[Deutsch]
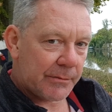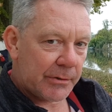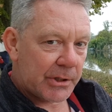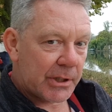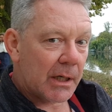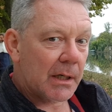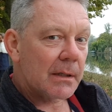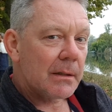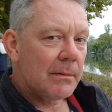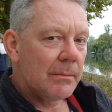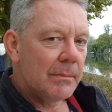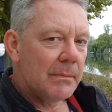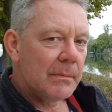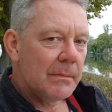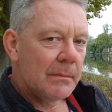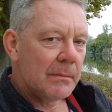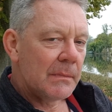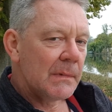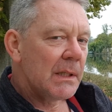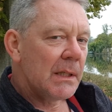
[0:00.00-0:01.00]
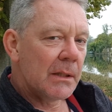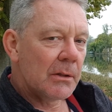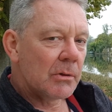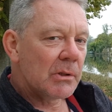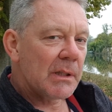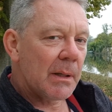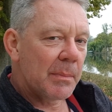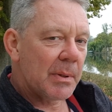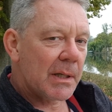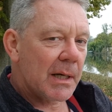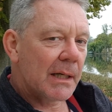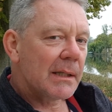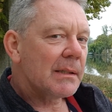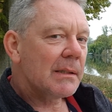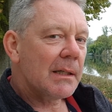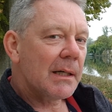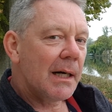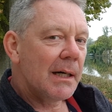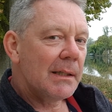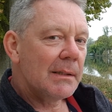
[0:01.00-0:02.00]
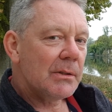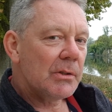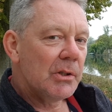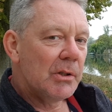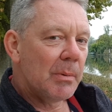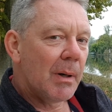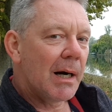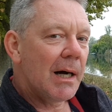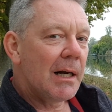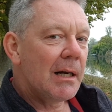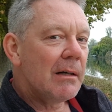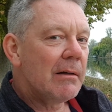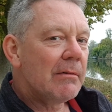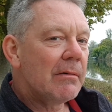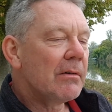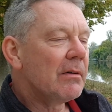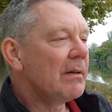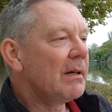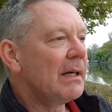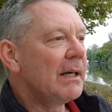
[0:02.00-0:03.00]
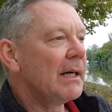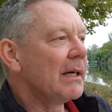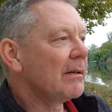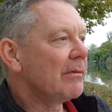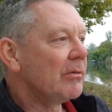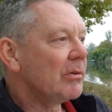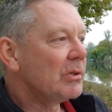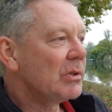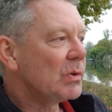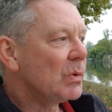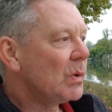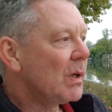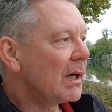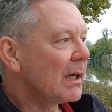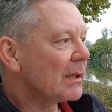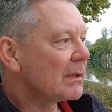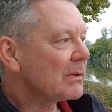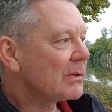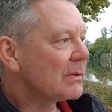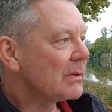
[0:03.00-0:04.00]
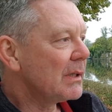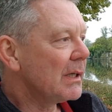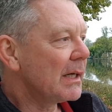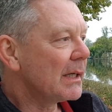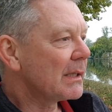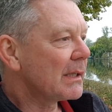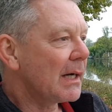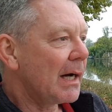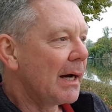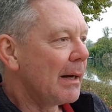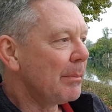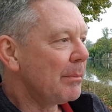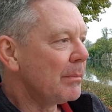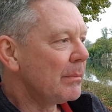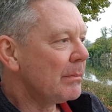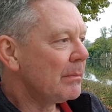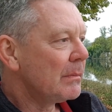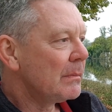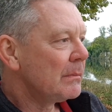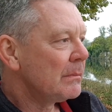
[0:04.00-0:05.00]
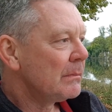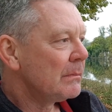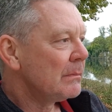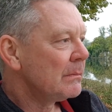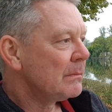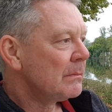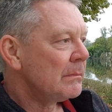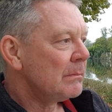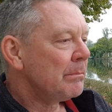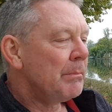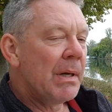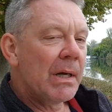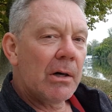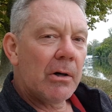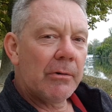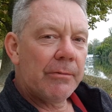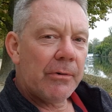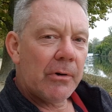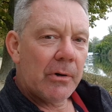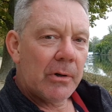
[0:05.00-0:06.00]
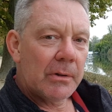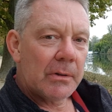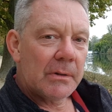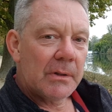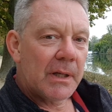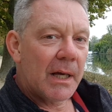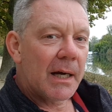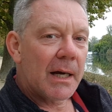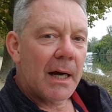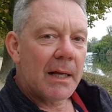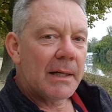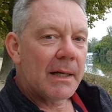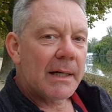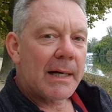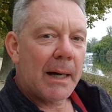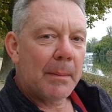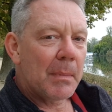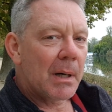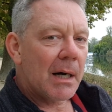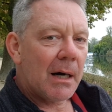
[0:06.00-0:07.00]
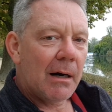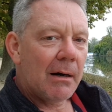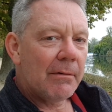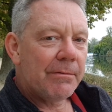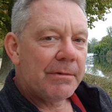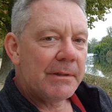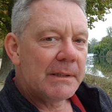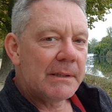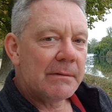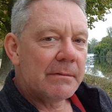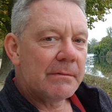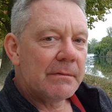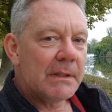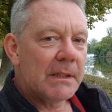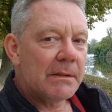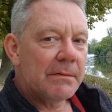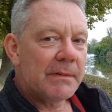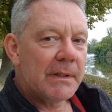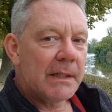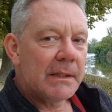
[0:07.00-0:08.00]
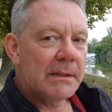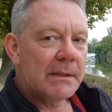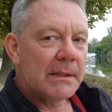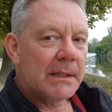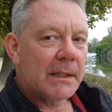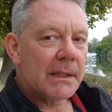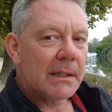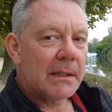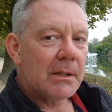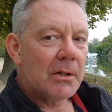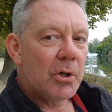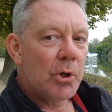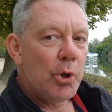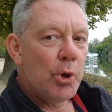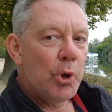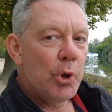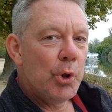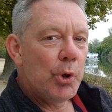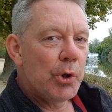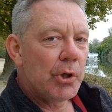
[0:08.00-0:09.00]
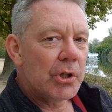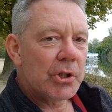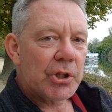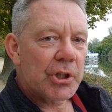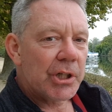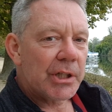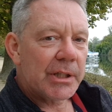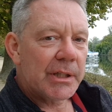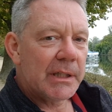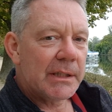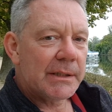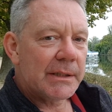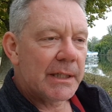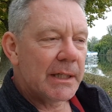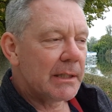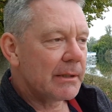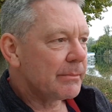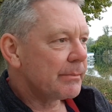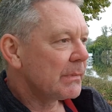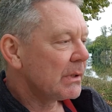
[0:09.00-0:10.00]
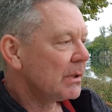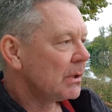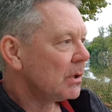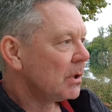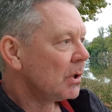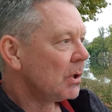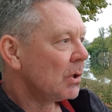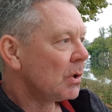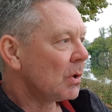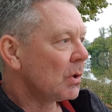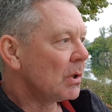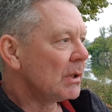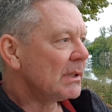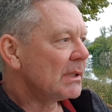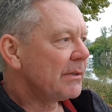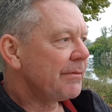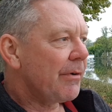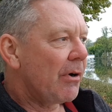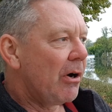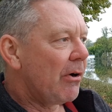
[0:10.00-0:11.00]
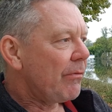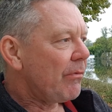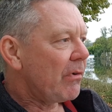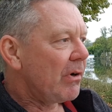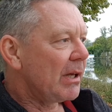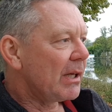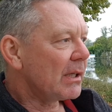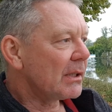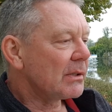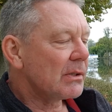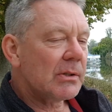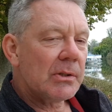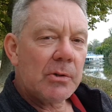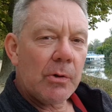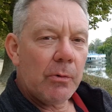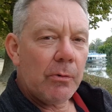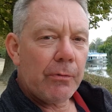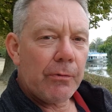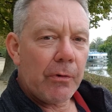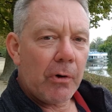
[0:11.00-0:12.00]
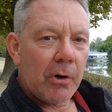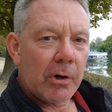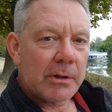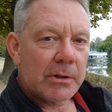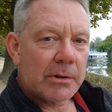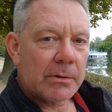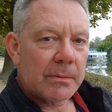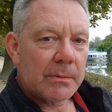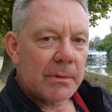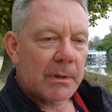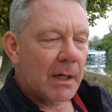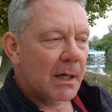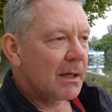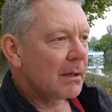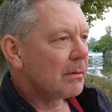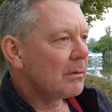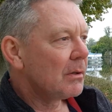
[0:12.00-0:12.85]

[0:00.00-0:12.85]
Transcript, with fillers: für Tag. In unserem Bekanntenkreis, überall, wo wir irgendwo einen Zugang zu irgendeinem Mikrofon irgendeiner Kamera finden, werden wir deren Lügengeschichten erzählen und sie veröffentlichen. Sofort. Ja?